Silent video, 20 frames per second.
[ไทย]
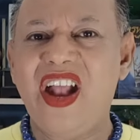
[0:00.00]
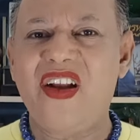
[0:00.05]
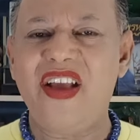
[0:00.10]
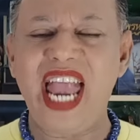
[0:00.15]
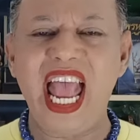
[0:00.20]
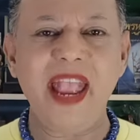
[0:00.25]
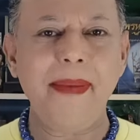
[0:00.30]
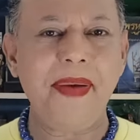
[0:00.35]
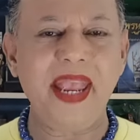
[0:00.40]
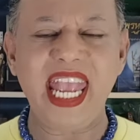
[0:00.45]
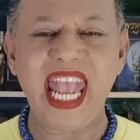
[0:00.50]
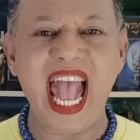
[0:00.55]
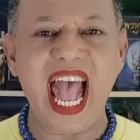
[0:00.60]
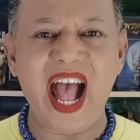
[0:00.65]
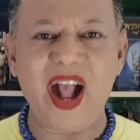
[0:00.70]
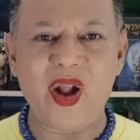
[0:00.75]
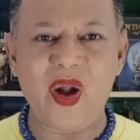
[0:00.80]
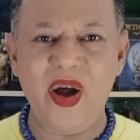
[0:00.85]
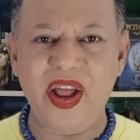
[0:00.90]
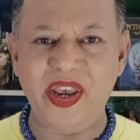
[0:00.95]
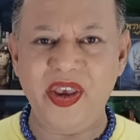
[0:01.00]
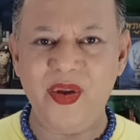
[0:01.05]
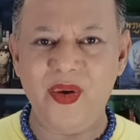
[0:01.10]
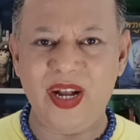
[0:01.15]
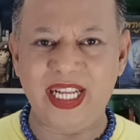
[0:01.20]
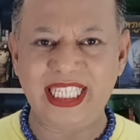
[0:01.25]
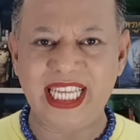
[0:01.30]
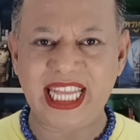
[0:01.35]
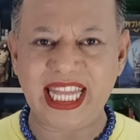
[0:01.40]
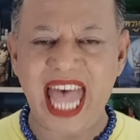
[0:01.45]
ก็ได้พยากรณ์ด
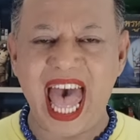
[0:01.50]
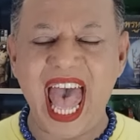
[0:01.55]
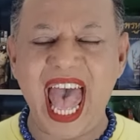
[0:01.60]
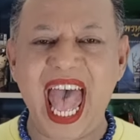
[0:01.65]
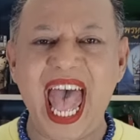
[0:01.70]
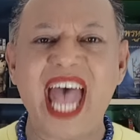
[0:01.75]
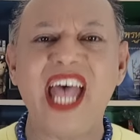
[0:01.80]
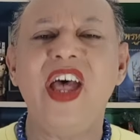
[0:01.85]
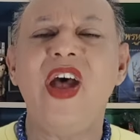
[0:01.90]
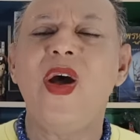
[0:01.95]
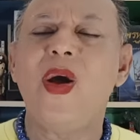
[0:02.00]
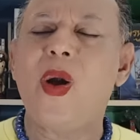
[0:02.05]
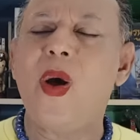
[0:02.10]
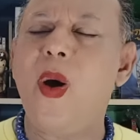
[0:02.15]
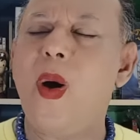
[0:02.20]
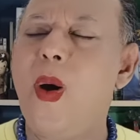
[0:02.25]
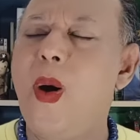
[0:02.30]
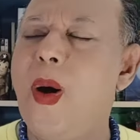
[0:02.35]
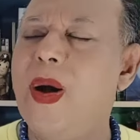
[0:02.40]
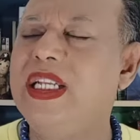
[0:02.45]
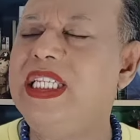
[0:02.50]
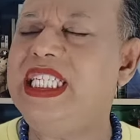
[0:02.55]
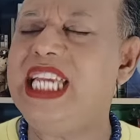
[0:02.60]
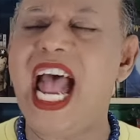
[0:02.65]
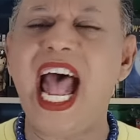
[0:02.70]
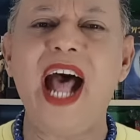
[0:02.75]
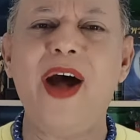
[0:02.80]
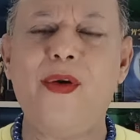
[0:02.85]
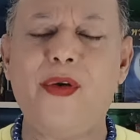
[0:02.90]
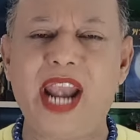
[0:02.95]
วงชะตาของ
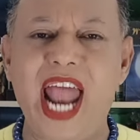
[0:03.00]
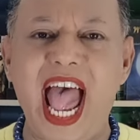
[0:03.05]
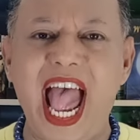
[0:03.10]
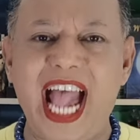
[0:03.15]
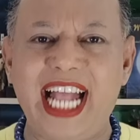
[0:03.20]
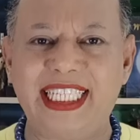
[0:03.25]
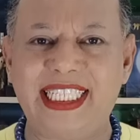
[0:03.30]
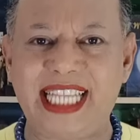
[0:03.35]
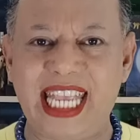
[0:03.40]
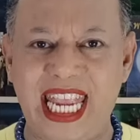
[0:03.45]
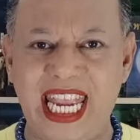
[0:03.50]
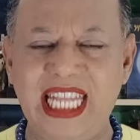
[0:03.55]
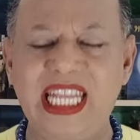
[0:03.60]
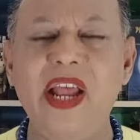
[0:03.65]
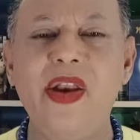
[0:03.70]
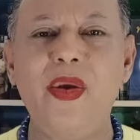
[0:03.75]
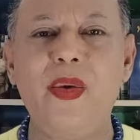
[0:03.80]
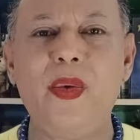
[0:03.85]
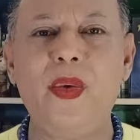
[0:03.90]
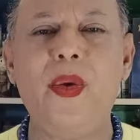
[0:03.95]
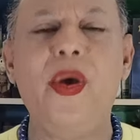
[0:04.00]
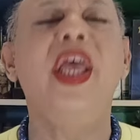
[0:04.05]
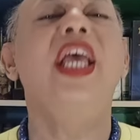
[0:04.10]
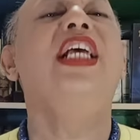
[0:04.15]
ชาวราศีธนู